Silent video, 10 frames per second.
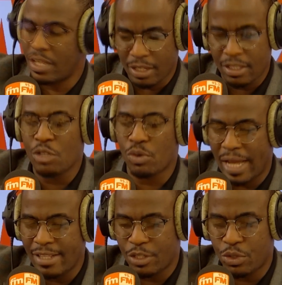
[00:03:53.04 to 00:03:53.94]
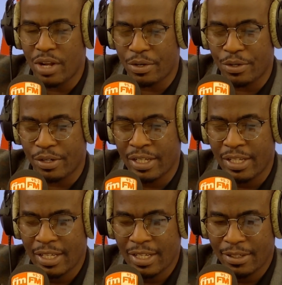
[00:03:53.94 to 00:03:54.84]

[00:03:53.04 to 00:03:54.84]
On ne leur apporte pas de soutien.